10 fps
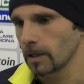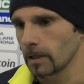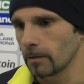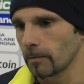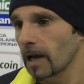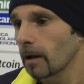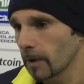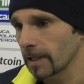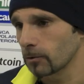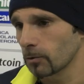eh, Maram
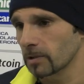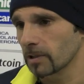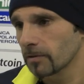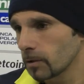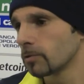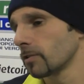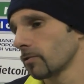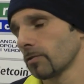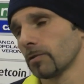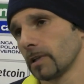ha dato questa fiducia e
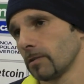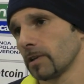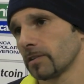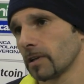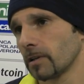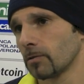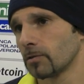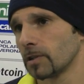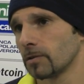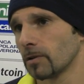sono contento di essere
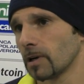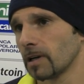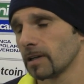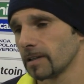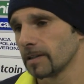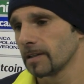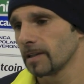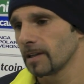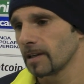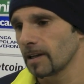riuscito a,
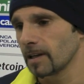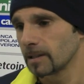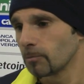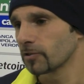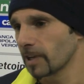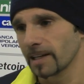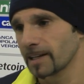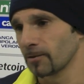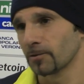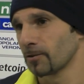a dimostrargli
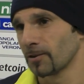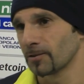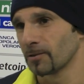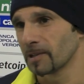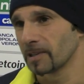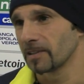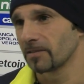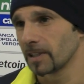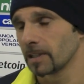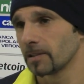che non sono assolutamente
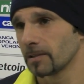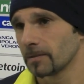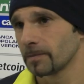finito.